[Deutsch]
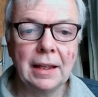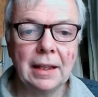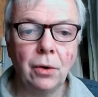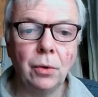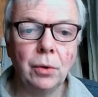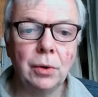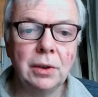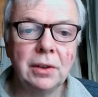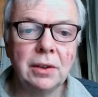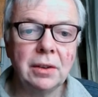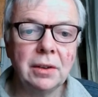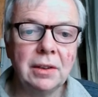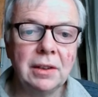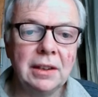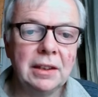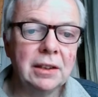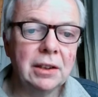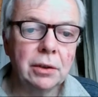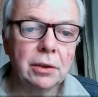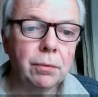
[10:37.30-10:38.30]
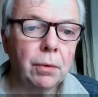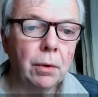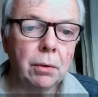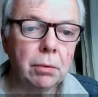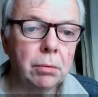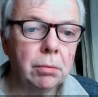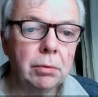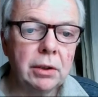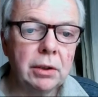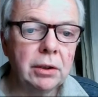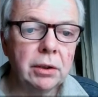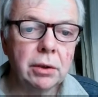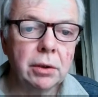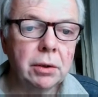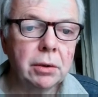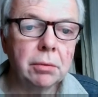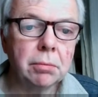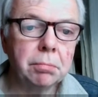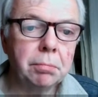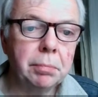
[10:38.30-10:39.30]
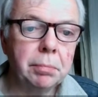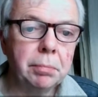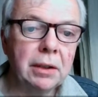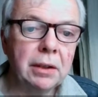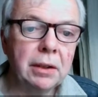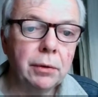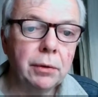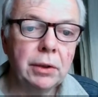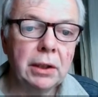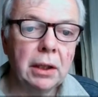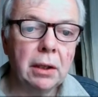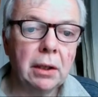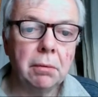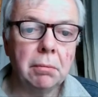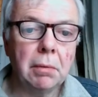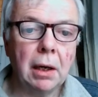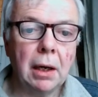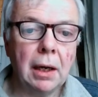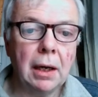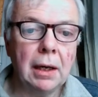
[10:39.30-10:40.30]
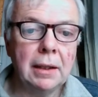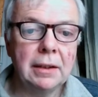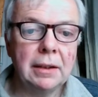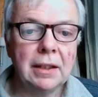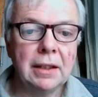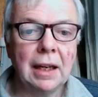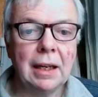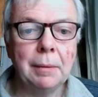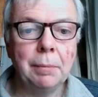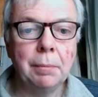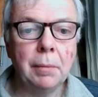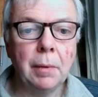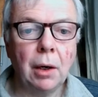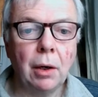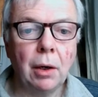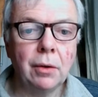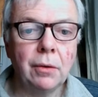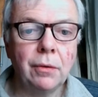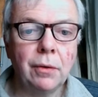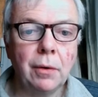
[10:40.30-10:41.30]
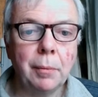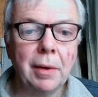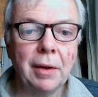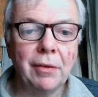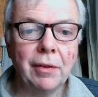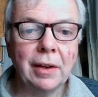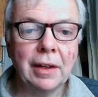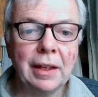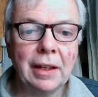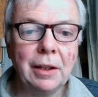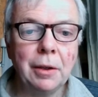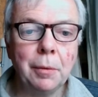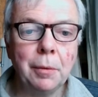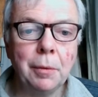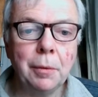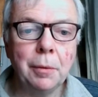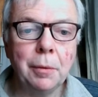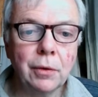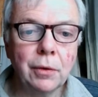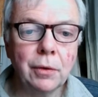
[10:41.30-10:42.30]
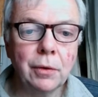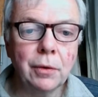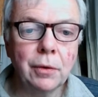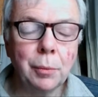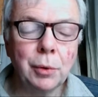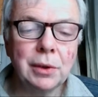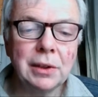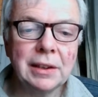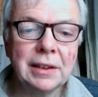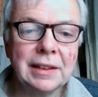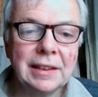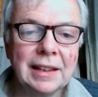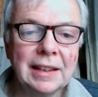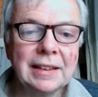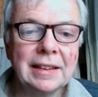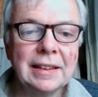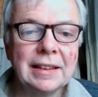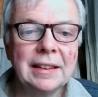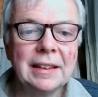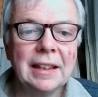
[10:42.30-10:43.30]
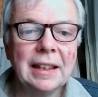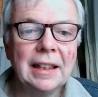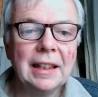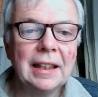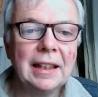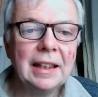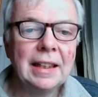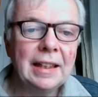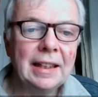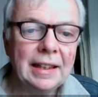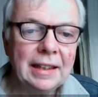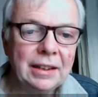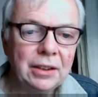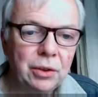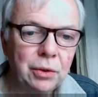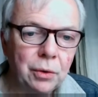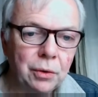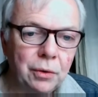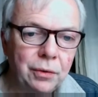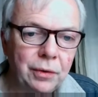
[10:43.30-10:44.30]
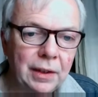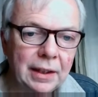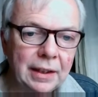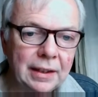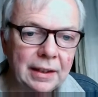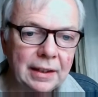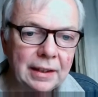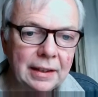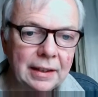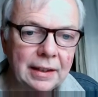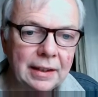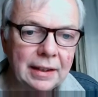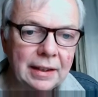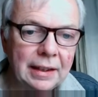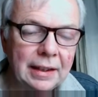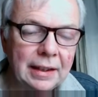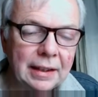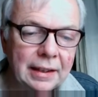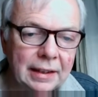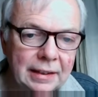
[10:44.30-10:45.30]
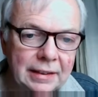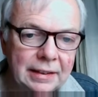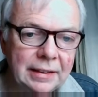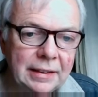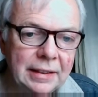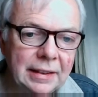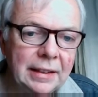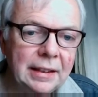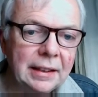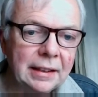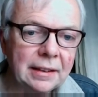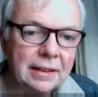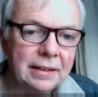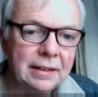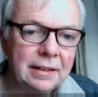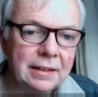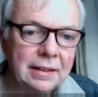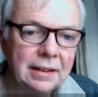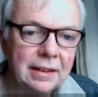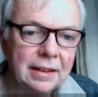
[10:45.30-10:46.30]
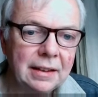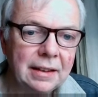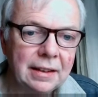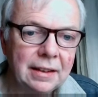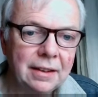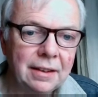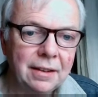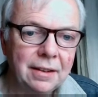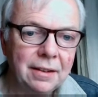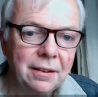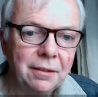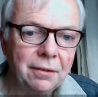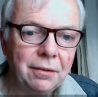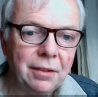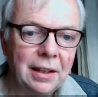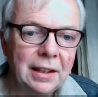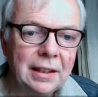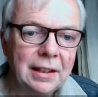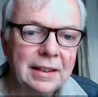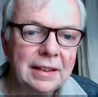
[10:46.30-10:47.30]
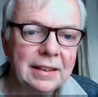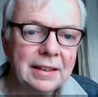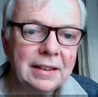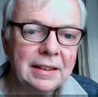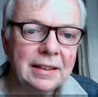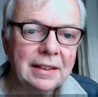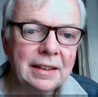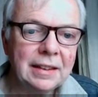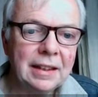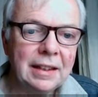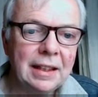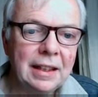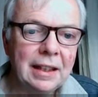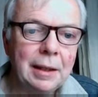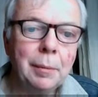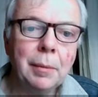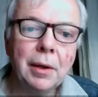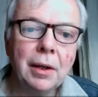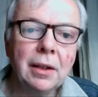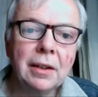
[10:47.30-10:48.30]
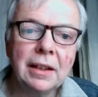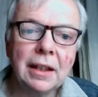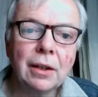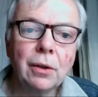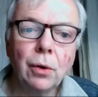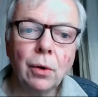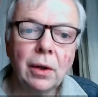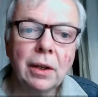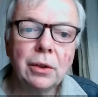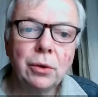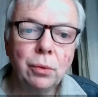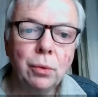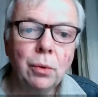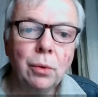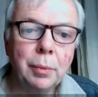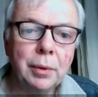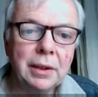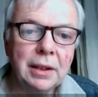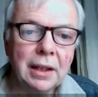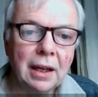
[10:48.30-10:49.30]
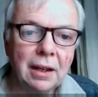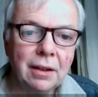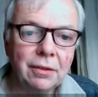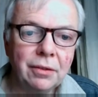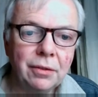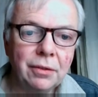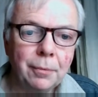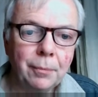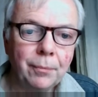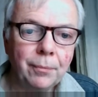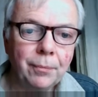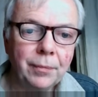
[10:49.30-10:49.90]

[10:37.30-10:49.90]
Und dieses, dieses Bild wird ja allenthalben auch vom Evangelium aufgenommen. Und das ist insofern irritierend, weil es immer der Korrektur bedarf.